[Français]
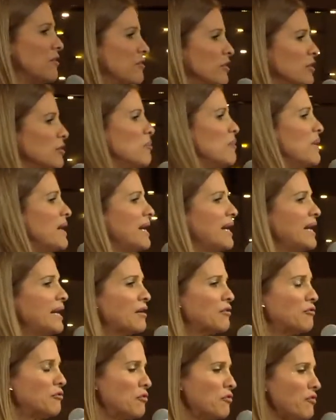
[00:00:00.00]
votre mère,
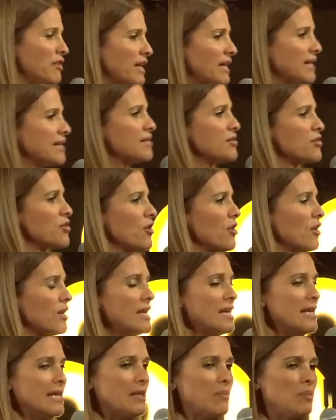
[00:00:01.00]
vos frères et sœurs,
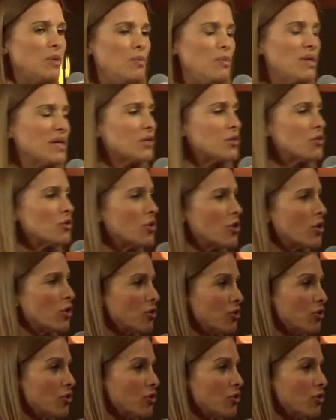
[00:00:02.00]
et puis bien sûr